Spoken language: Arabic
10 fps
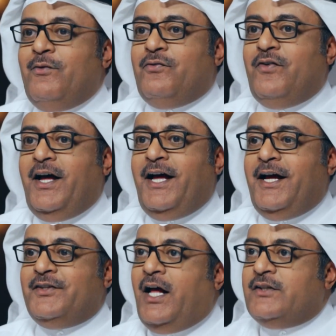
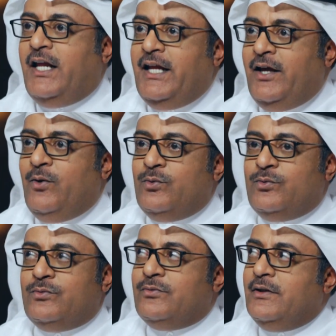فدخلت عليه
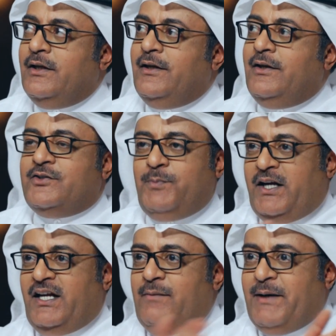
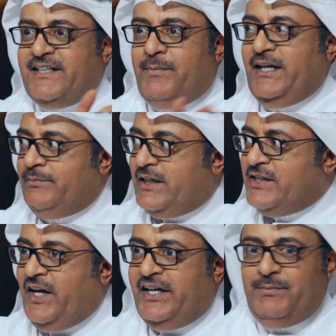وسبحان الله المكتبين عبد الله
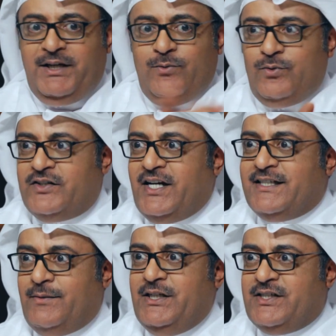السلحان يمين وناصر القصبي